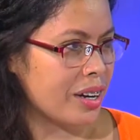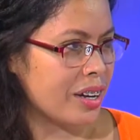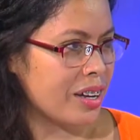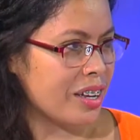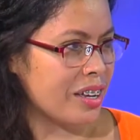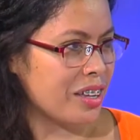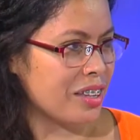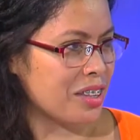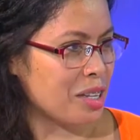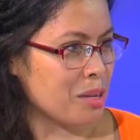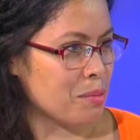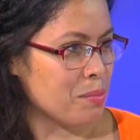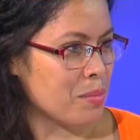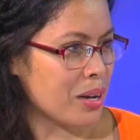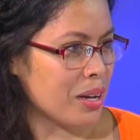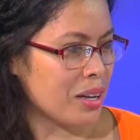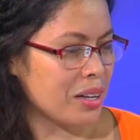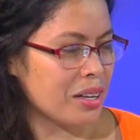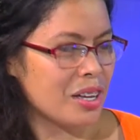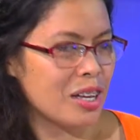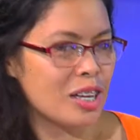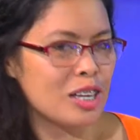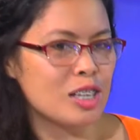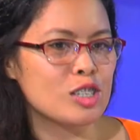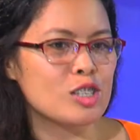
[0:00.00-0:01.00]

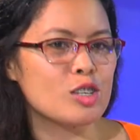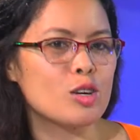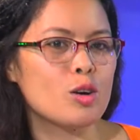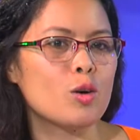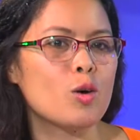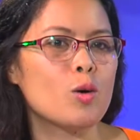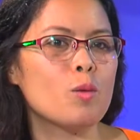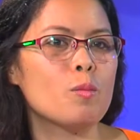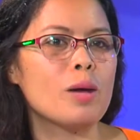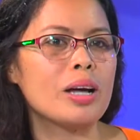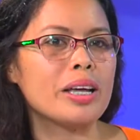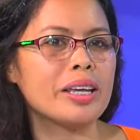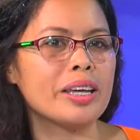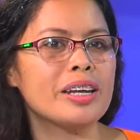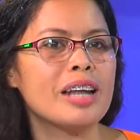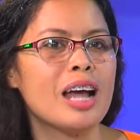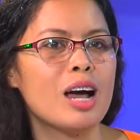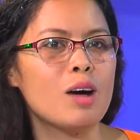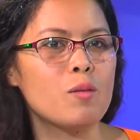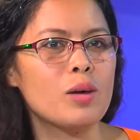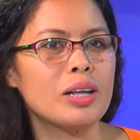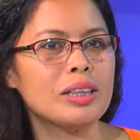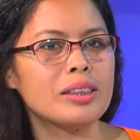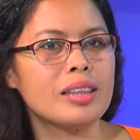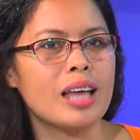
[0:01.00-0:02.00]
Insakto diba? gyud So kung
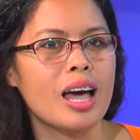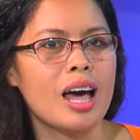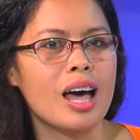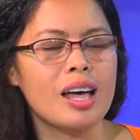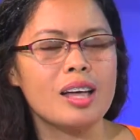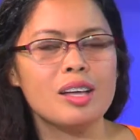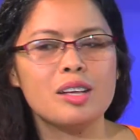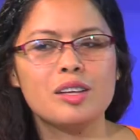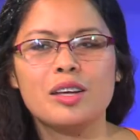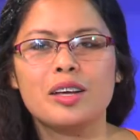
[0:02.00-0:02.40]
maginhawa ta,